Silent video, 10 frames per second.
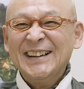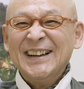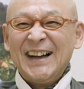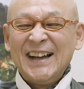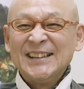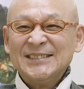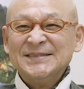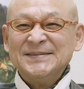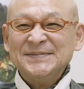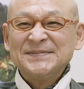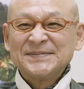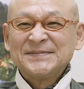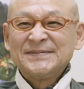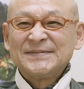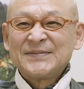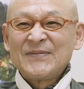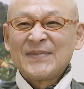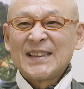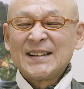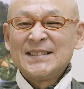まあでも、はい、あのそういうふうに頑張りま
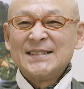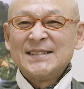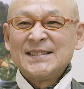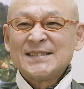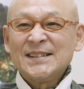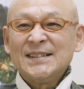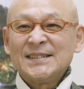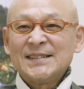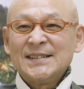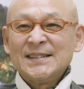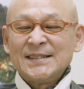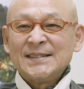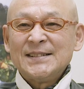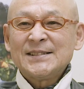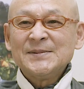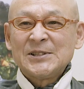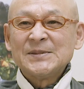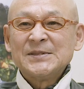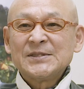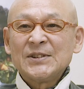すというかそういうふうに理解していつも
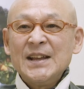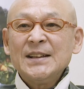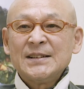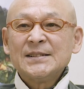自分とね